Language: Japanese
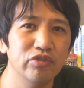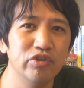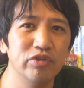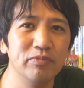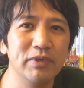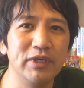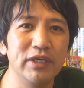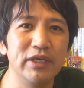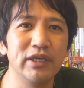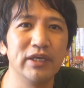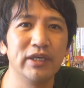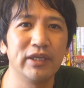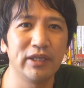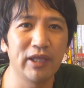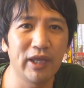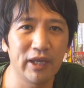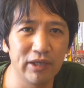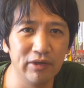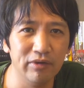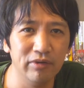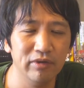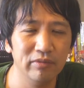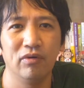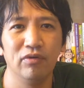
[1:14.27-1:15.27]
盗み聞きで
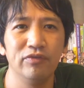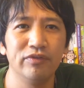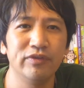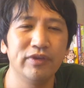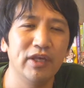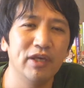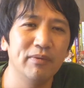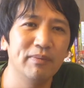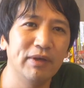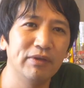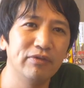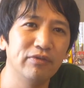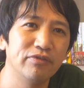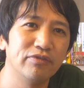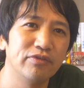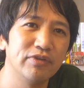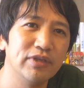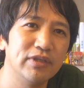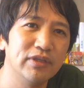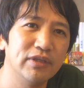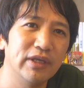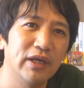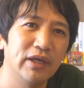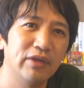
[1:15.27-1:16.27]
きる音声版の
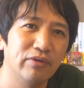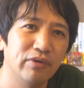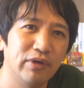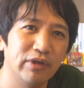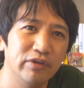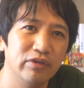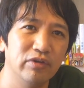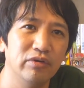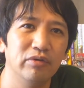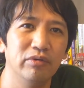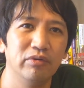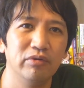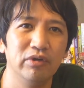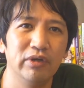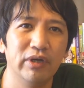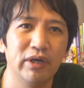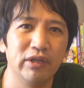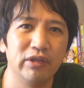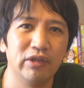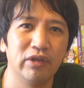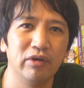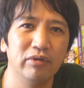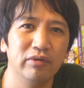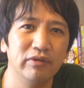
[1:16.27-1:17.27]
ツイッターとかって言わ
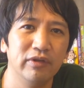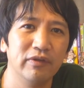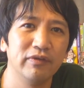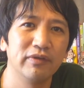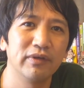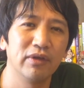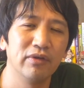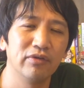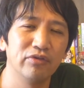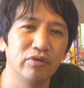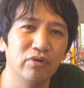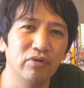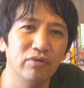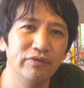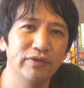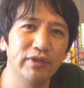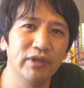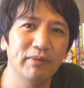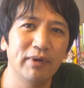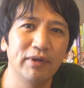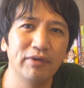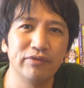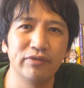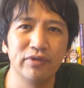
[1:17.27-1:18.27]
れてるんですけどその音
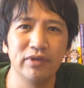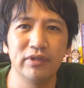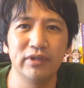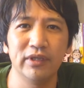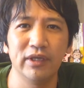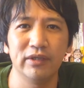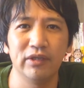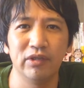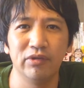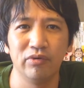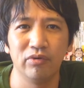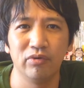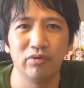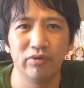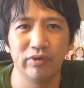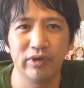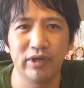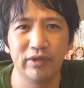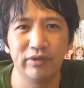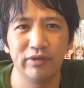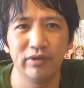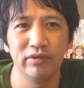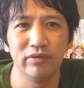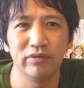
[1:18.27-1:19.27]
声版のツイッターってどういうこと
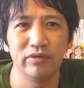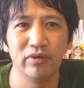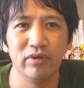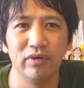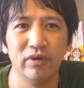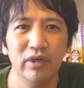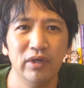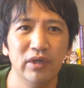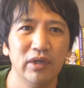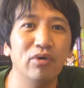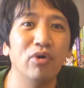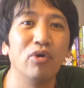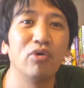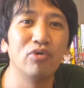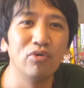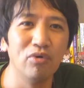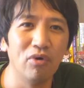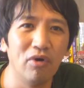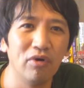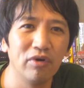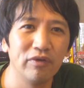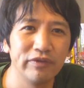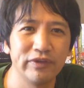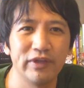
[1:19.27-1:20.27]
かっていうと録
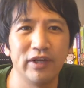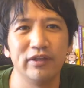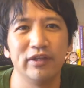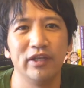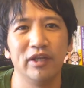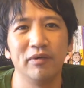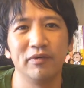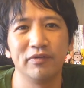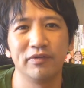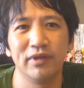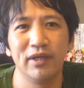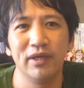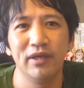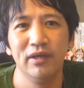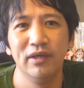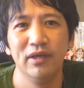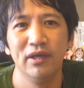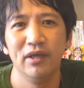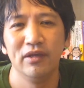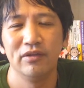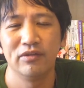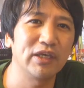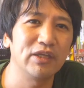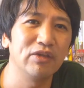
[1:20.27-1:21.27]
音されてないんですね
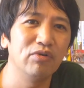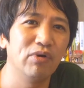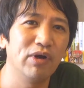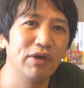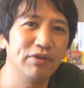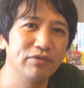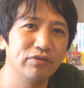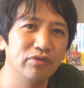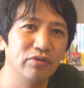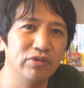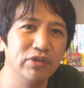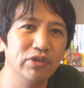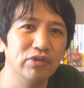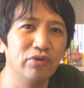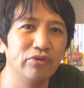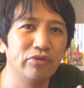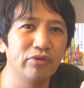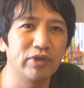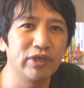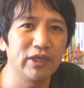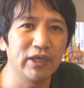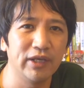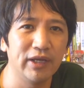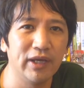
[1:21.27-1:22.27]
聞き逃すと二度
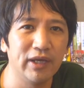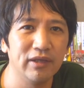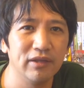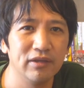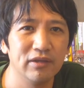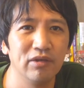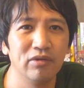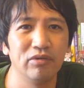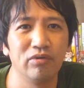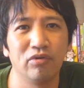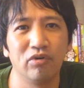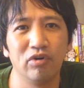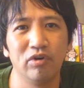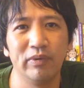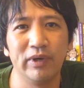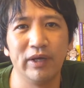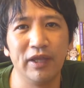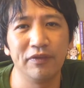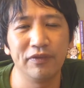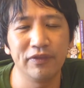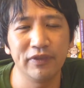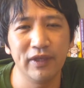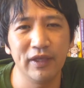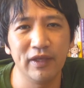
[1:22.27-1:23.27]
と聞けないっていうところも
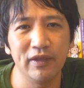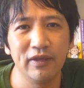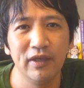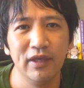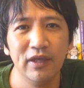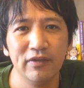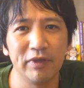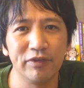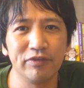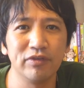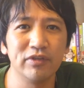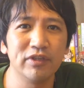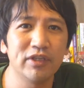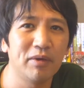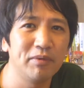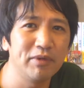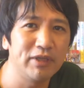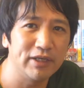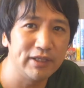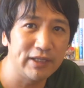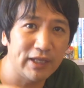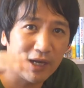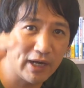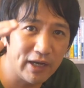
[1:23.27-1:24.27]
あって、まあ、ツイッターみ
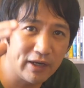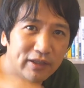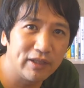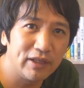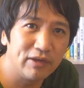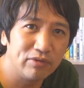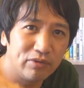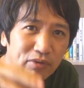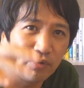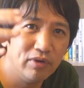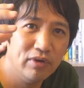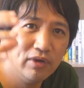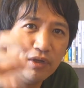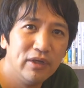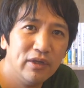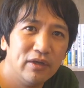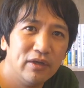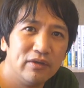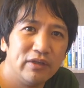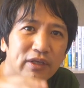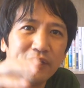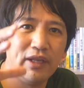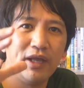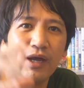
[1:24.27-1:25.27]
たいに流れていくと。
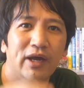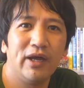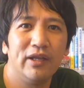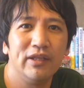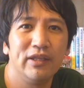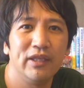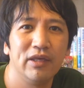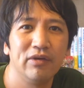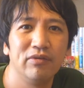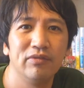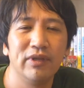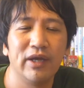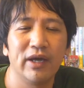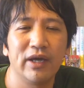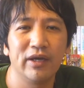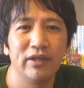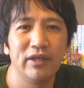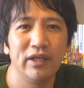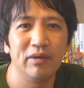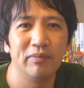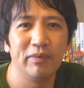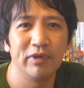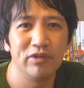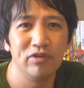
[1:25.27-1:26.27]
で流れていく中
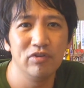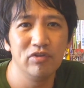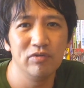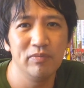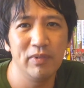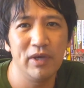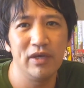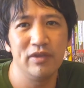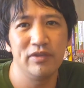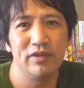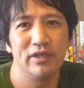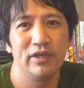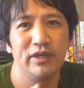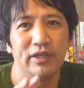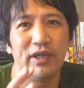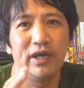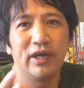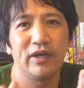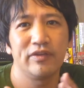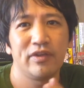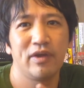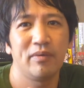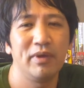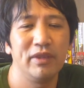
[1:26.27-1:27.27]
で、まあ、有名人がなん
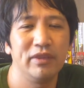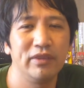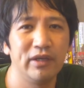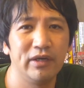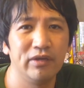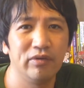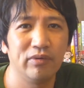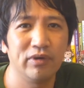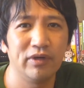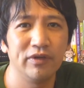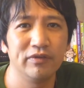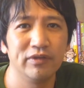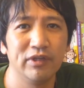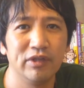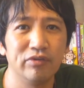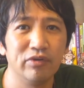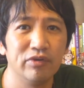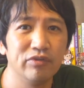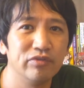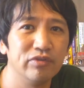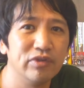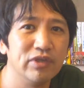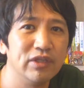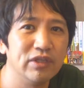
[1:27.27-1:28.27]
か喋ったりとかですねそ
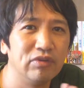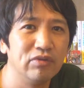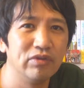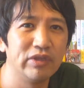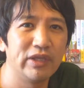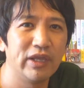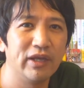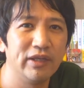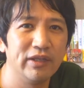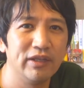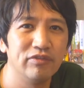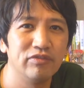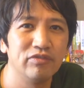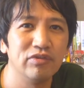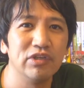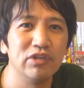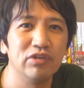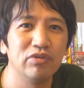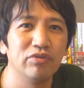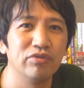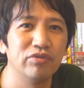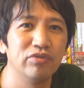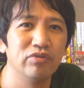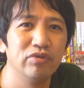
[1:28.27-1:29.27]
れツイッターで
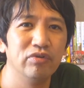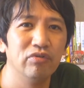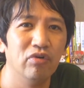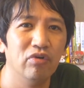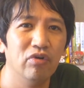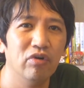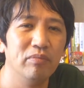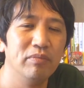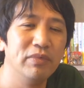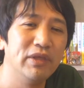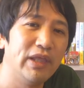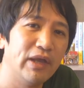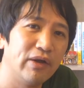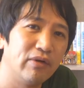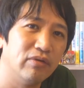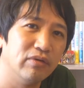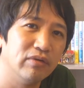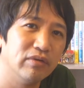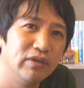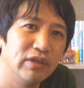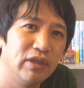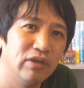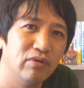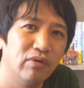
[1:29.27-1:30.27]
ツイートするのを見ていくっ
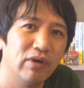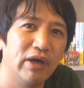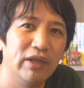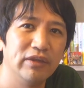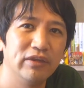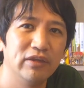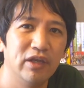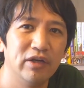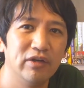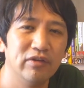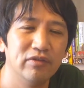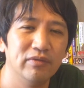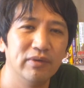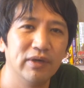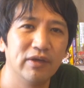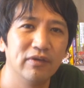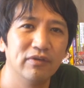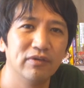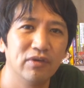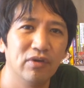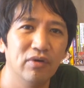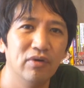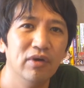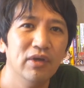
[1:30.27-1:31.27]
ていうのがあったりするわけ
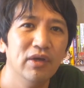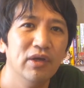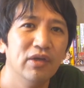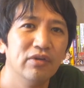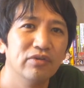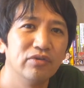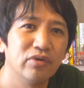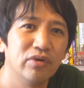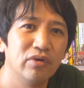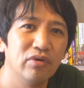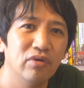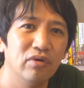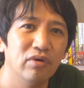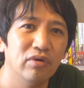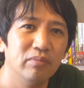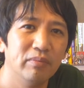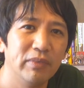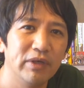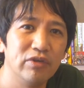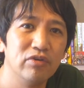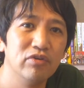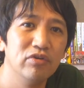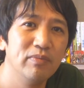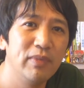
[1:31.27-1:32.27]
ですけどそれを、
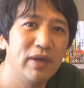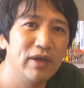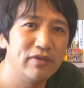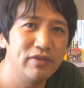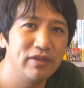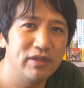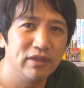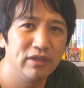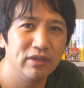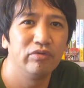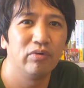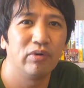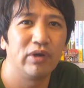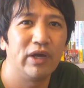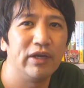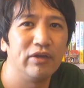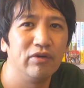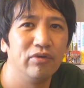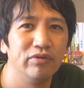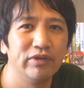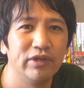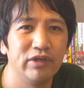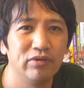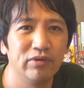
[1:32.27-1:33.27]
まあ、有名人とかい
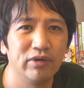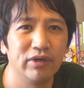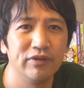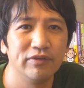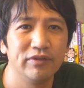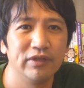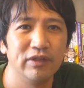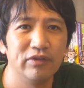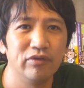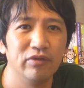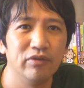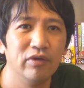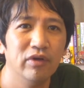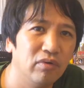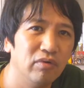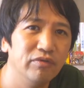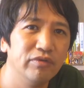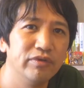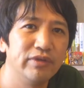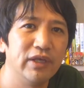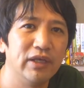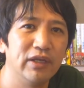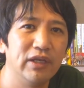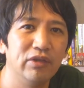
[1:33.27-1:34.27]
ろんな人がですねその
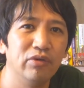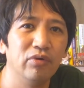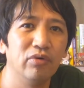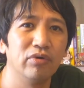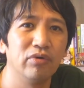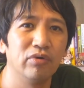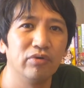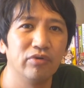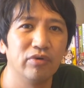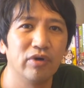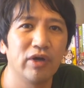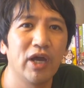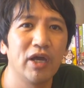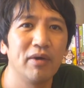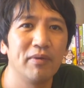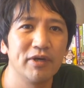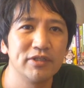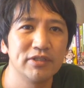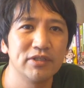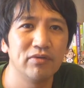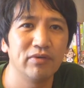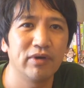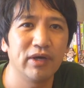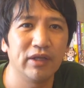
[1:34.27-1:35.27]
音声でどういうことを会話
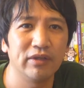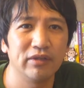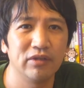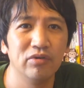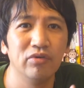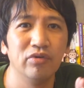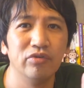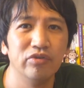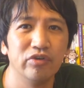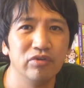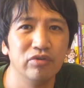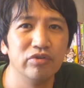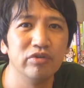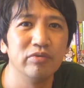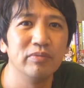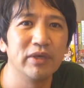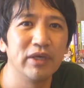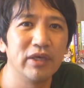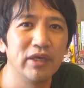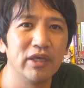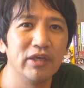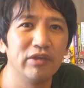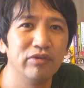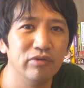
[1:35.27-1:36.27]
してるかっていうのを盗
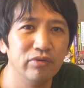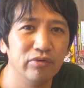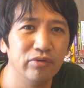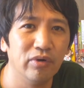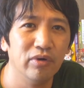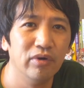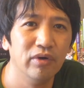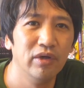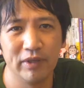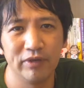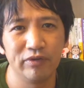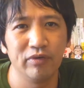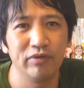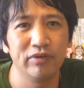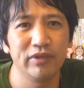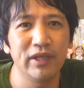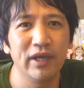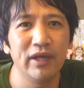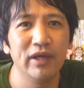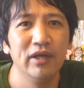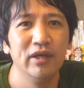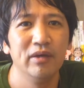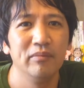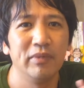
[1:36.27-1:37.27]
み聞きすると、まあ、そういっ
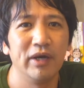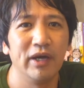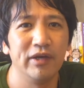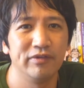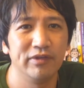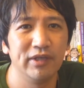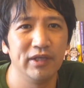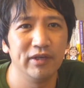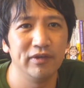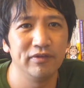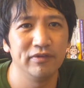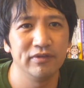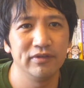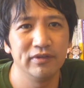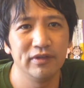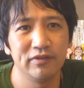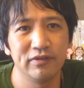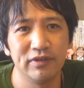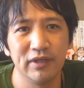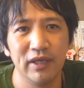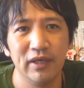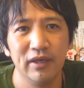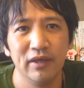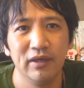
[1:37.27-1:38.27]
た、SNS で
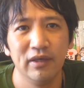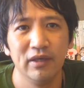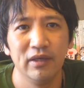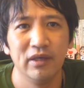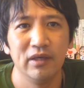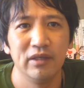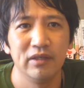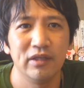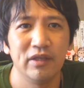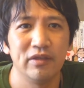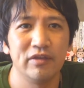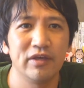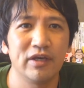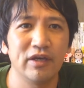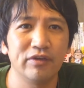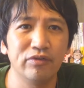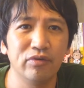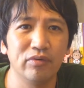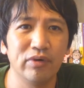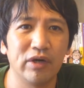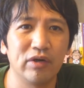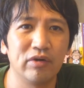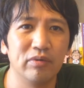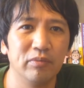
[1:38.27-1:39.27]
すね。で時価
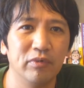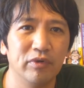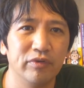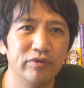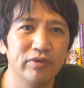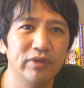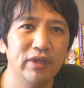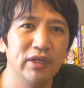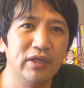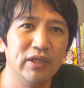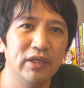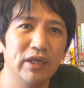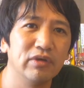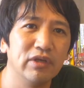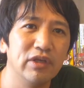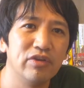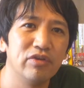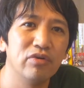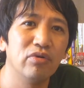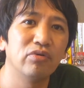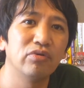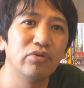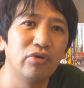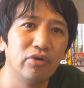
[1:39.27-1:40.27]
総額もすでに
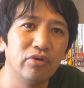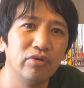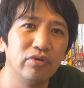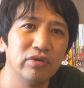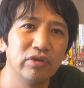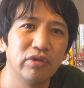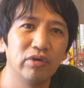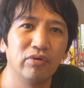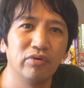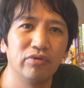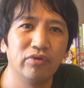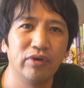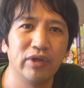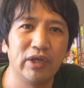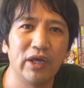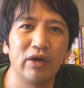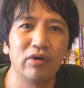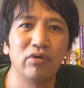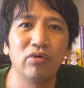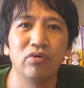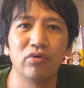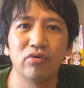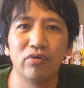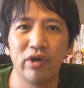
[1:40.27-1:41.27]
1億ドルということで
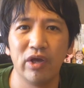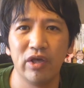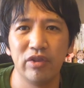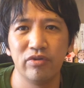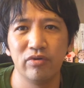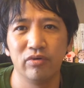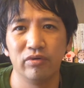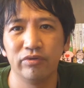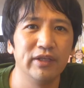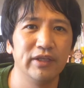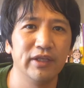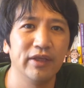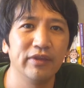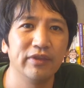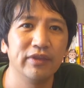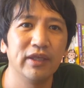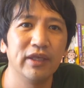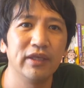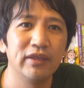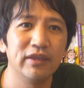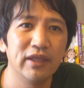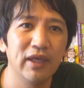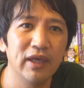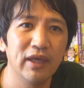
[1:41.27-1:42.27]
100億円以上になっ
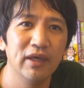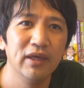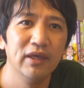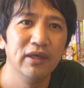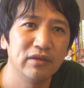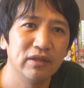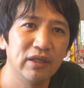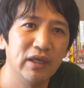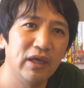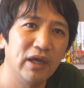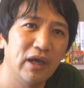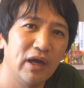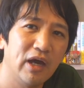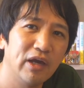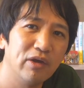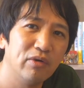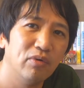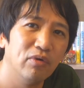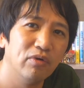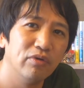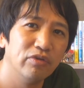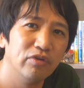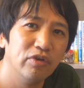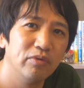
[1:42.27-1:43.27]
ていてで
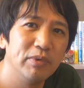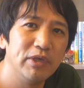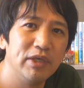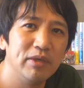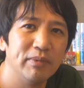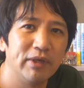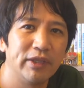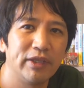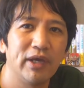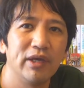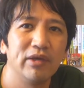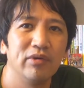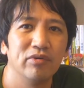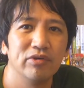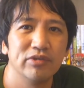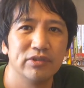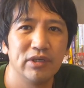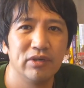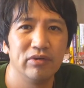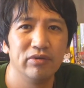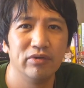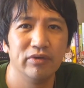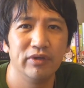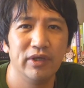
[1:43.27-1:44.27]
iPhone のみ今対応し
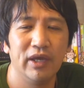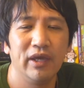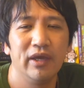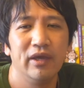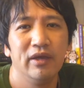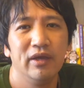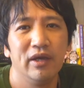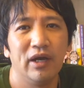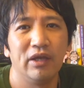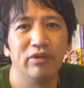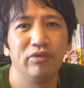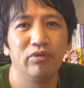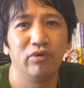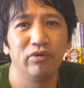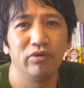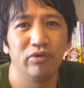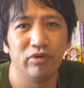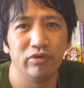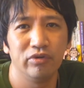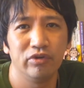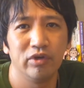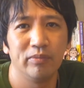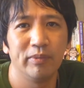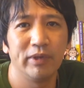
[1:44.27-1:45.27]
ているので Android
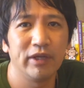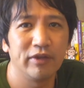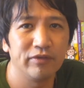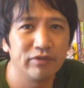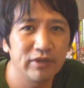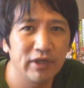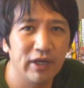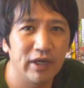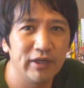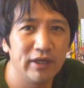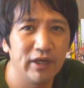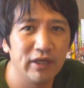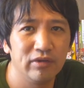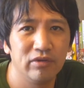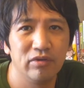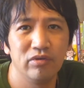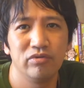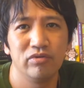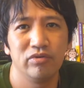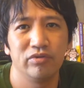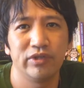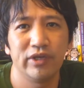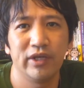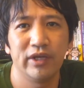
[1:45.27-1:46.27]
の人はまだ使えないとい
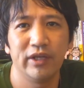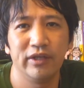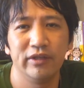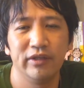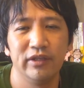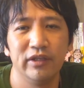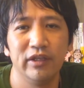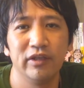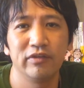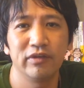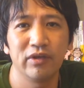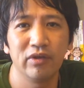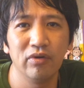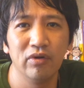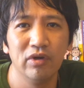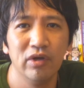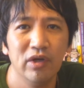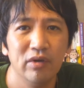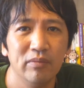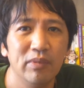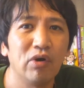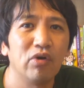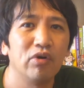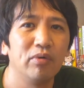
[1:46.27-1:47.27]
う状態なんですけど、
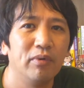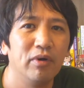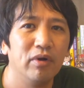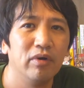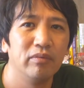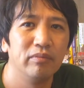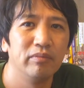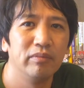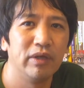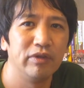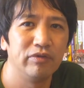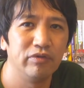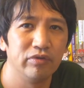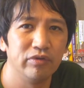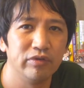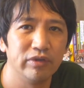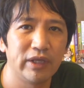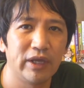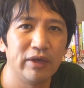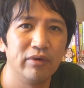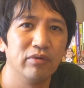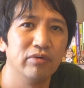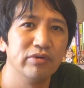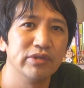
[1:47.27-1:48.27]
まあ、これもまあ徐々に
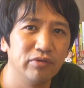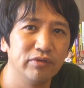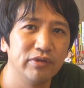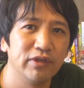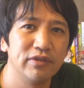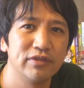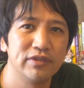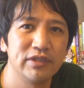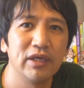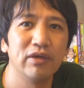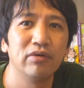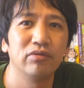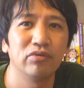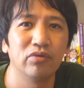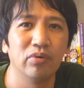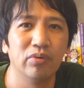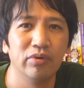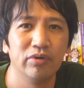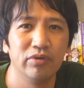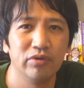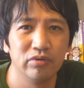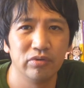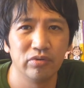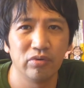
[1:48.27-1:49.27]
対応を当然していくと
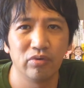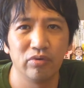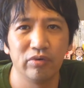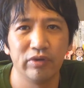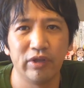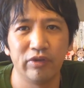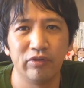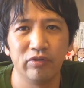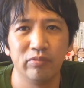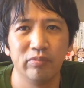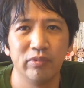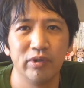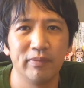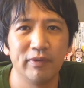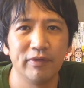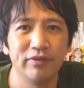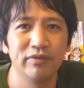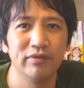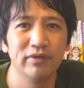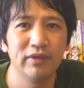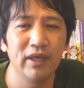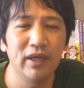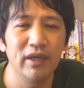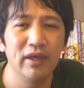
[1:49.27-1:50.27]
いうところだと思いま
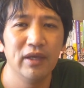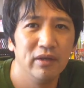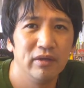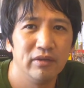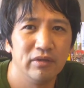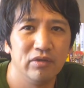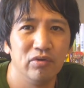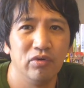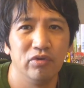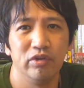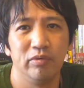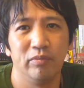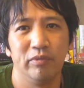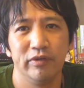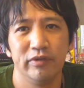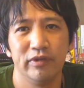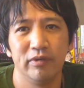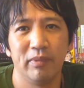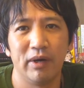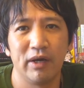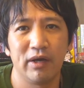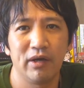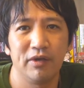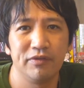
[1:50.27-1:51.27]
すんで日本でもです
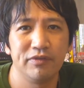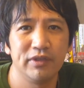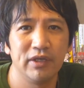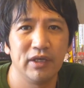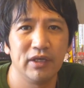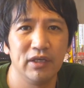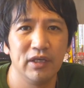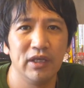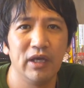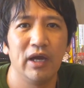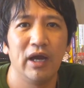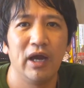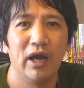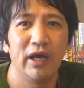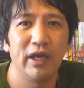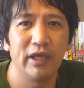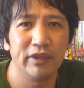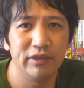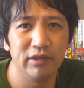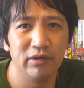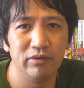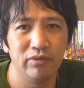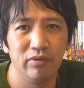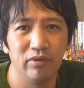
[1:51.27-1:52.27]
ね爆発的に流
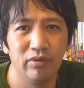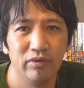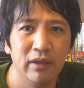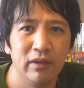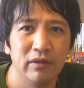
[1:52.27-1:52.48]
行ってると